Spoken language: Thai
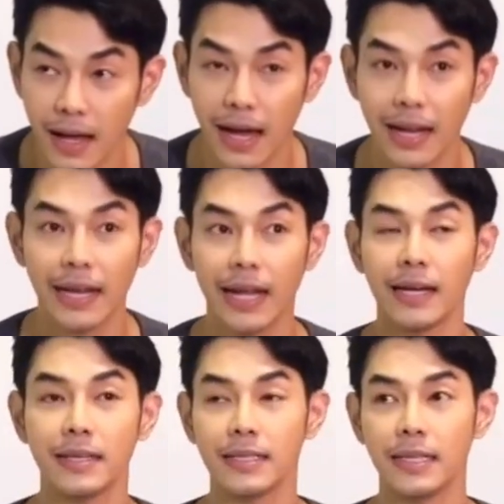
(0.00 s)
อะไรนะ
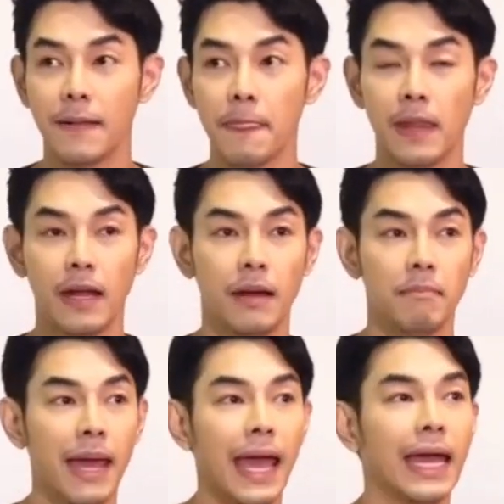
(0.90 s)
ฮะแม่
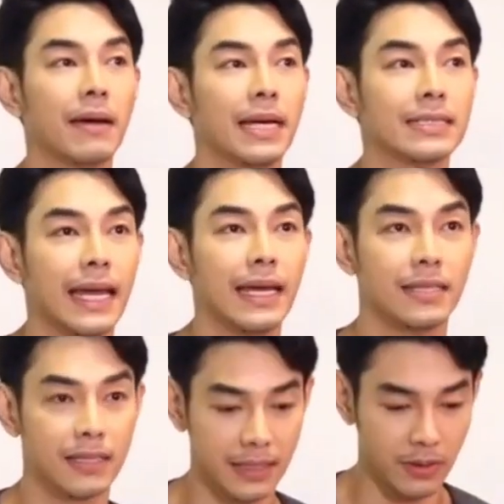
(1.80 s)
แม่ให้กำลังใจ
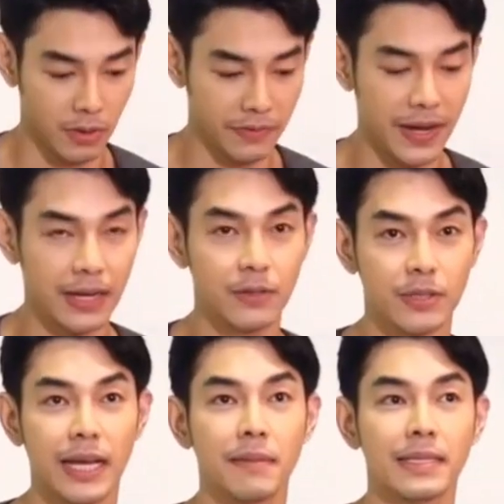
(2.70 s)
ถ้าเกิดคนฟังอยู่
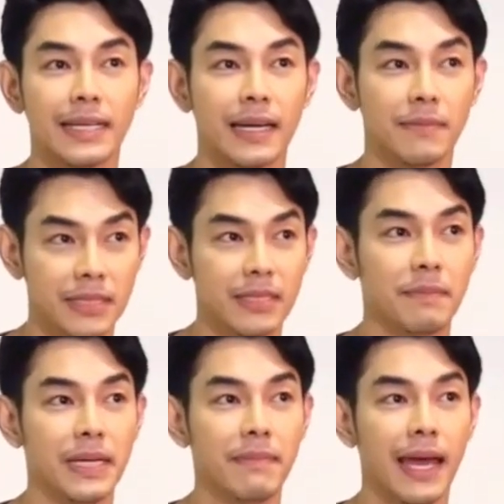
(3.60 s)
ให้กำลังใจก็ไปซื้อ
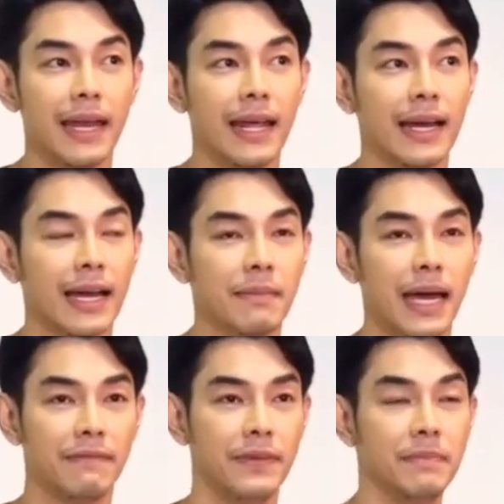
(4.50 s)
น้ำพริกแม่ได้นะครับ
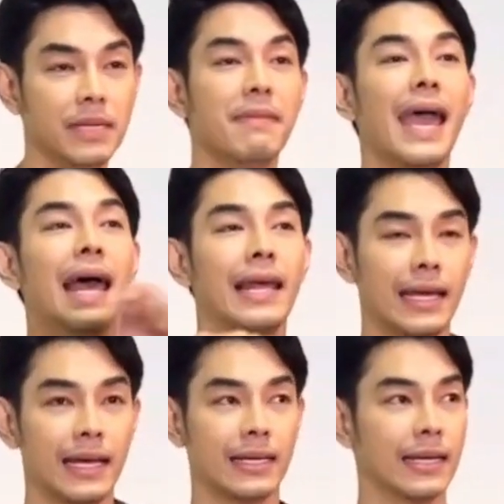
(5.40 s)
แอดฝีมือแม่เลย
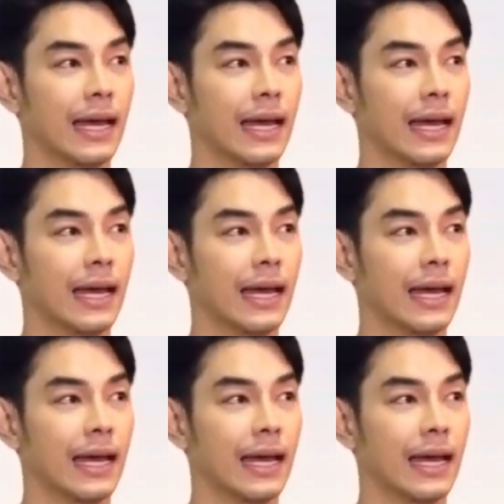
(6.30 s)
ฮะ